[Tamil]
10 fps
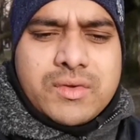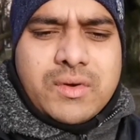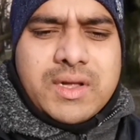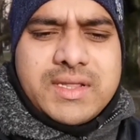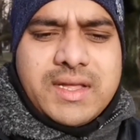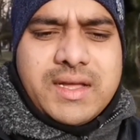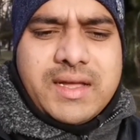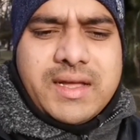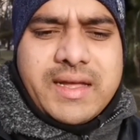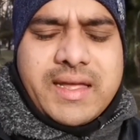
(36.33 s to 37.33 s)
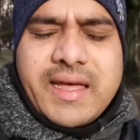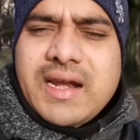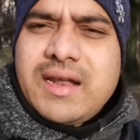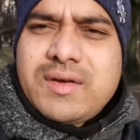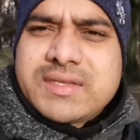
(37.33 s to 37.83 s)
ஸோ அந்த
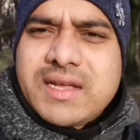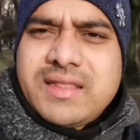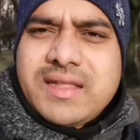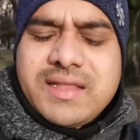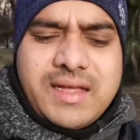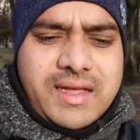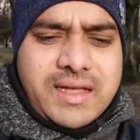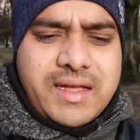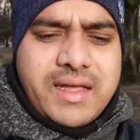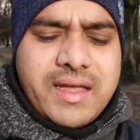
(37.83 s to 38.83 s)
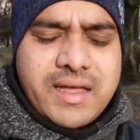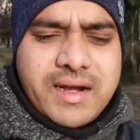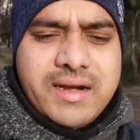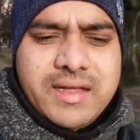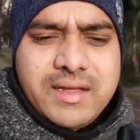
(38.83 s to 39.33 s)
கேரளாவை சேர்ந்த அந்த
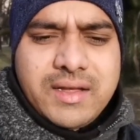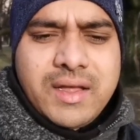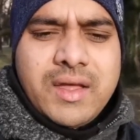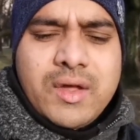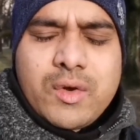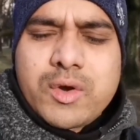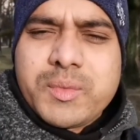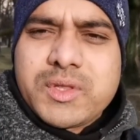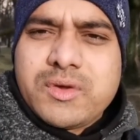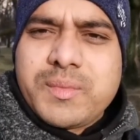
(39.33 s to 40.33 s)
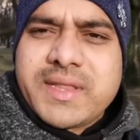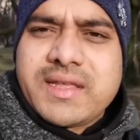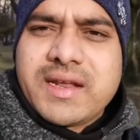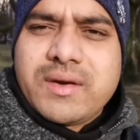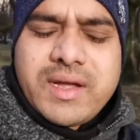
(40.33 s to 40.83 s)
ரெண்டு குடும்பத்துக்கும்
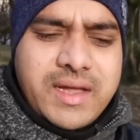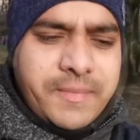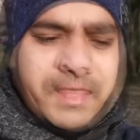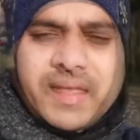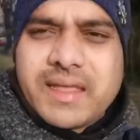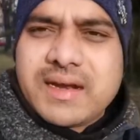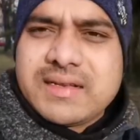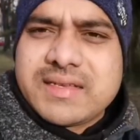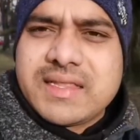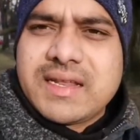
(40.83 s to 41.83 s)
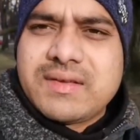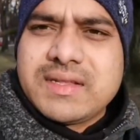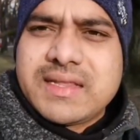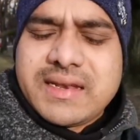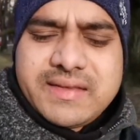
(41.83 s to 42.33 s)
பார்த்திங்கன்னா என்னோடய இரங்கல் செய்தியை நான்
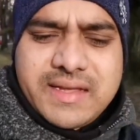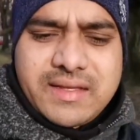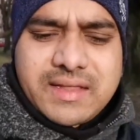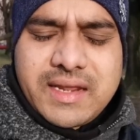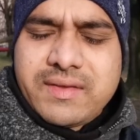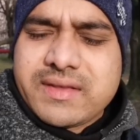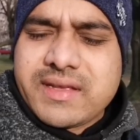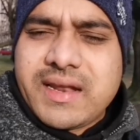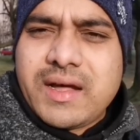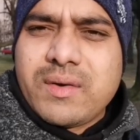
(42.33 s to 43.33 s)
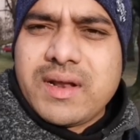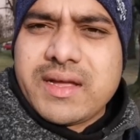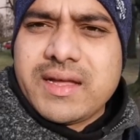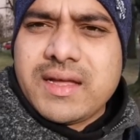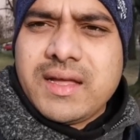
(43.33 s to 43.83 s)
வந்து தெரிஞ்சு தெரிவிச்சுக்கிறேன்
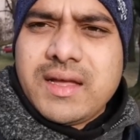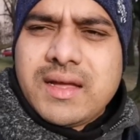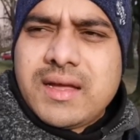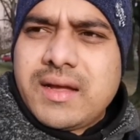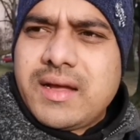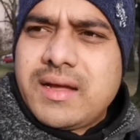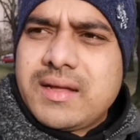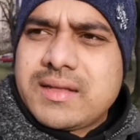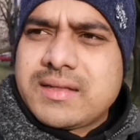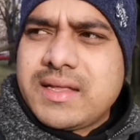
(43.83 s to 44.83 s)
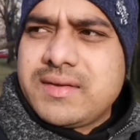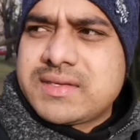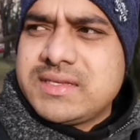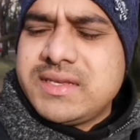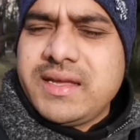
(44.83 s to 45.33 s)
அவங்களுக்கு தயவு
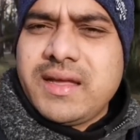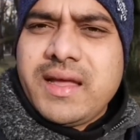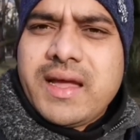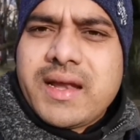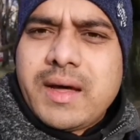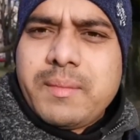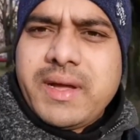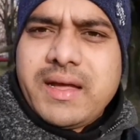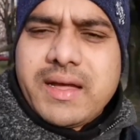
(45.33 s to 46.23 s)
செஞ்சு நம்ம